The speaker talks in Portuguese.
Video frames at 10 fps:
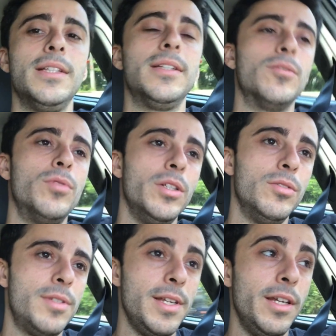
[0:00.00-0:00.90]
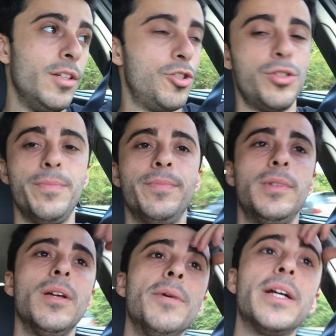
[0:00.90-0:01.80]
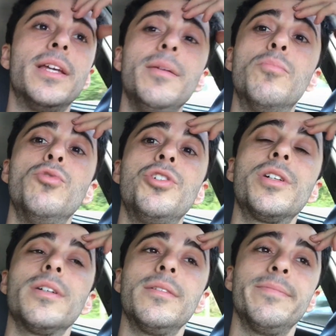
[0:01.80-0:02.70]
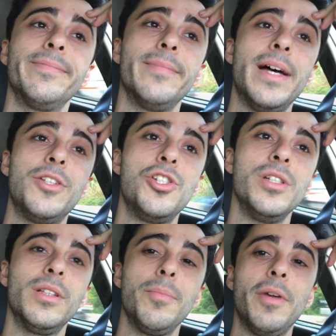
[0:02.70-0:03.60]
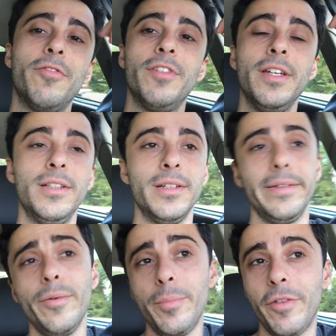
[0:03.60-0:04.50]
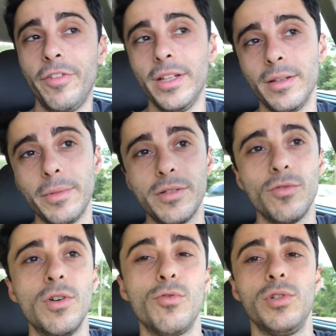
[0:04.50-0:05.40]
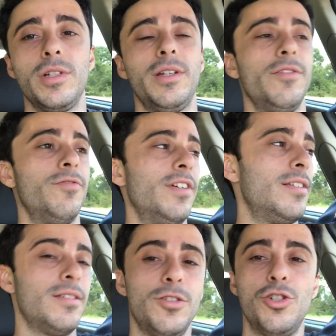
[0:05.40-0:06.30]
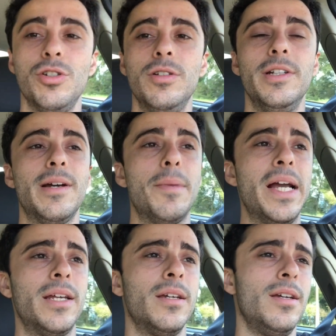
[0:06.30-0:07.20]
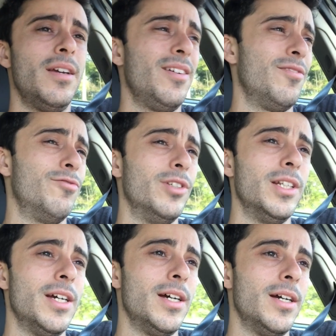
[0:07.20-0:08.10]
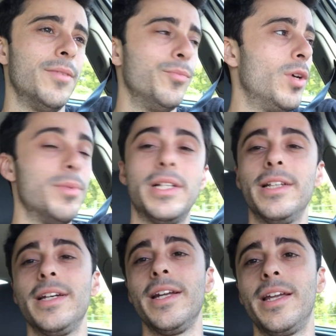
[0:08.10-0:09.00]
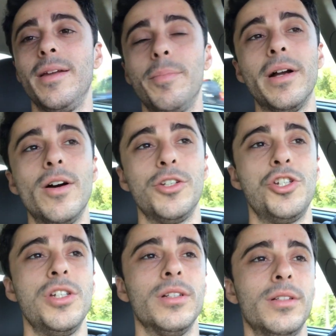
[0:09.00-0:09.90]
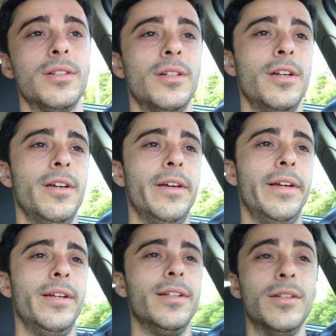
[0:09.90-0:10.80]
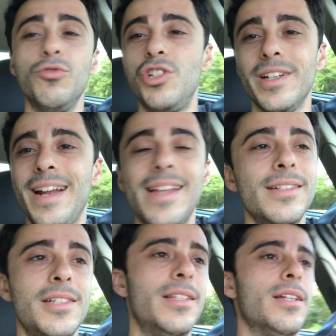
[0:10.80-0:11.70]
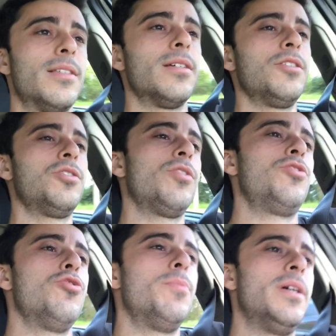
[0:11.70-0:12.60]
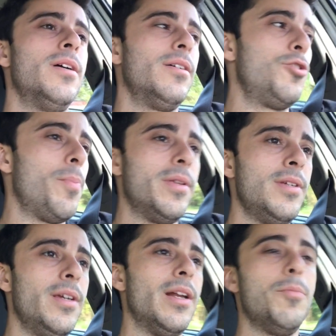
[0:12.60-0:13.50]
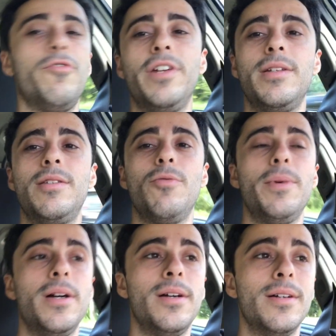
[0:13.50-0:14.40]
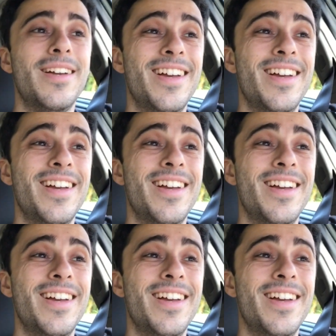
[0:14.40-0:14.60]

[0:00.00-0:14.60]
tranquilo? Seguinte, estamos aqui em busca da tinta perfeita, né? Não perfeita, mas alguma coisa que faça sentido ali na bike. Fui na, na bicicletaria aqui pegar uma tinta e não tinha nada de interessante, só tinha uma, tipo assim, ela me ofereceu uma,